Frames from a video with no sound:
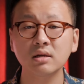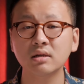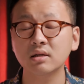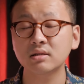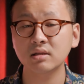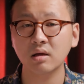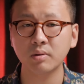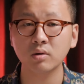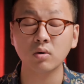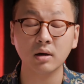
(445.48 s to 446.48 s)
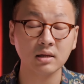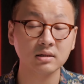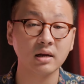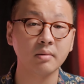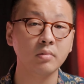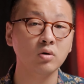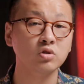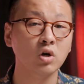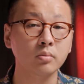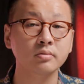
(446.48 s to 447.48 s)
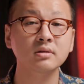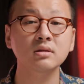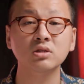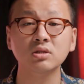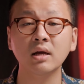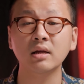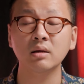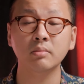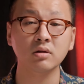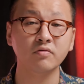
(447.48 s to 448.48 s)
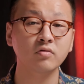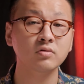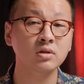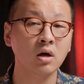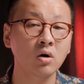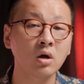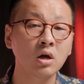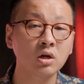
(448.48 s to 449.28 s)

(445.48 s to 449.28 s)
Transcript: 这也让现在苹果看起来没有乔布斯的时代那么的风骚。